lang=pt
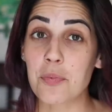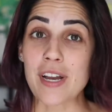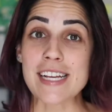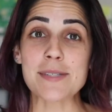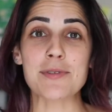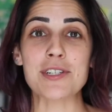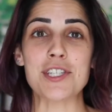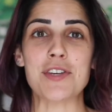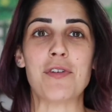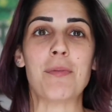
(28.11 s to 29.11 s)
Por esse
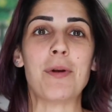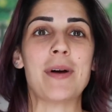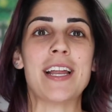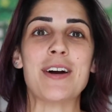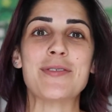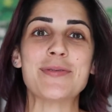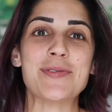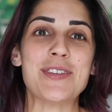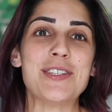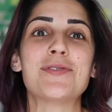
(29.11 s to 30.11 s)
motivo, eu preparei
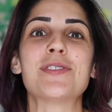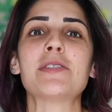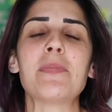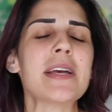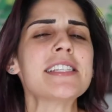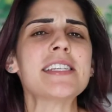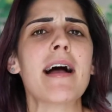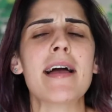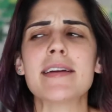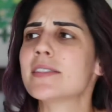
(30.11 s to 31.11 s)
alguns vídeos
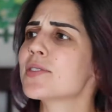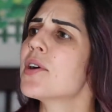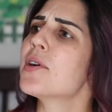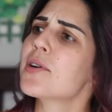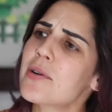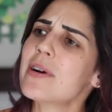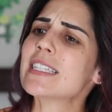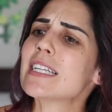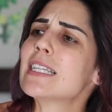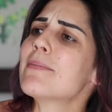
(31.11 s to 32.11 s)
especiais com
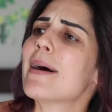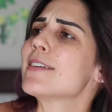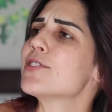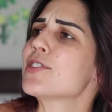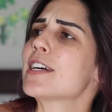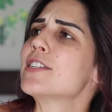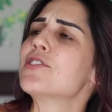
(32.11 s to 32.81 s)
essa temática